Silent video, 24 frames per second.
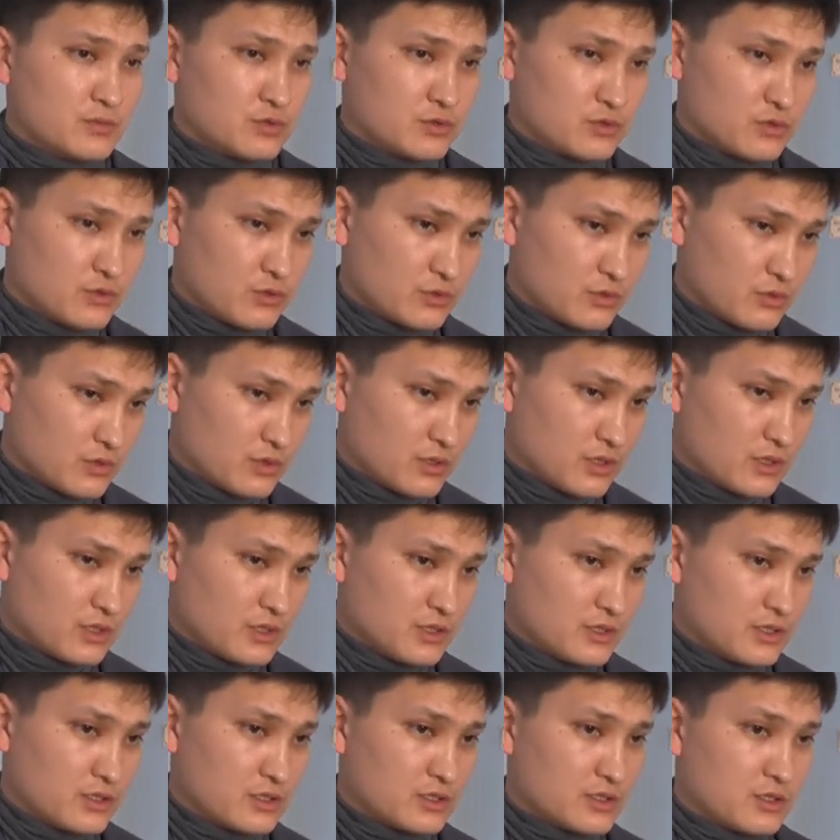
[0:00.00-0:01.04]
что
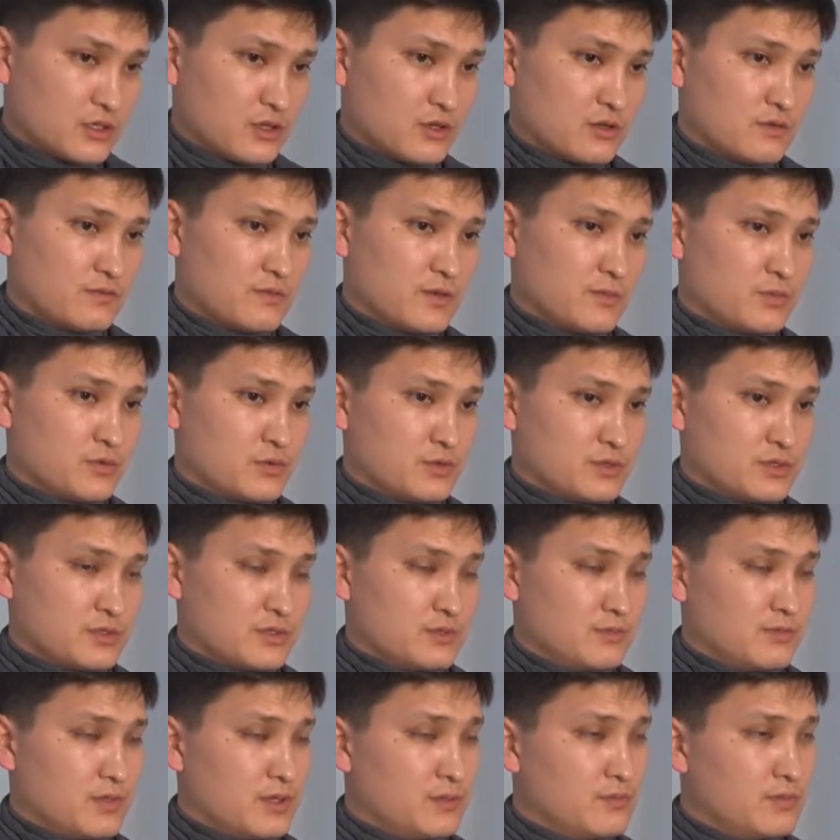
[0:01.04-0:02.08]
они решают
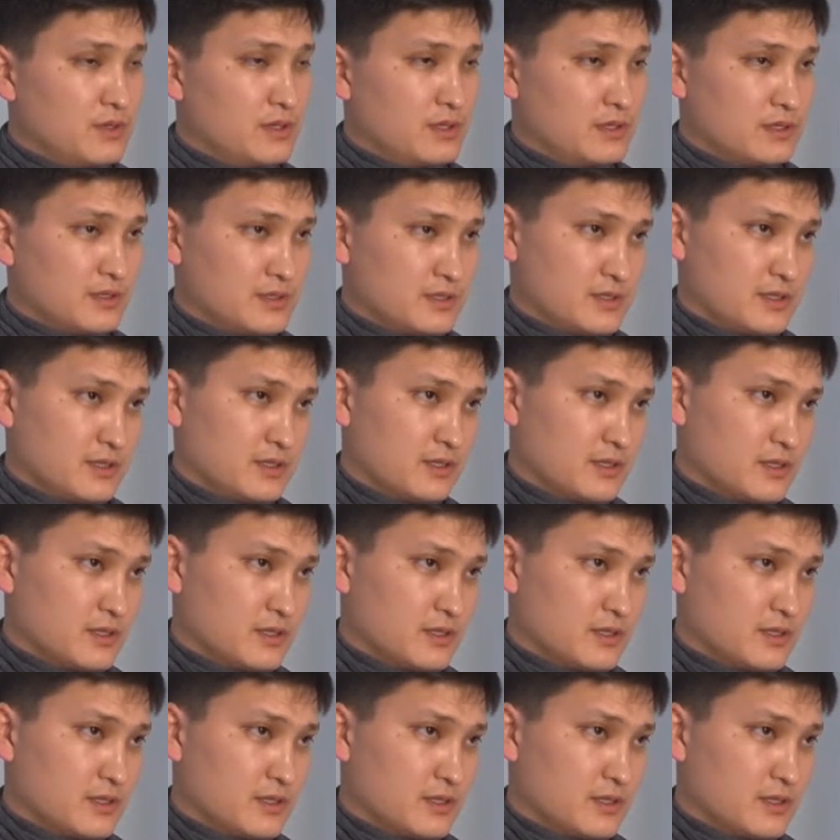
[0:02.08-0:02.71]
вопрос мобильности и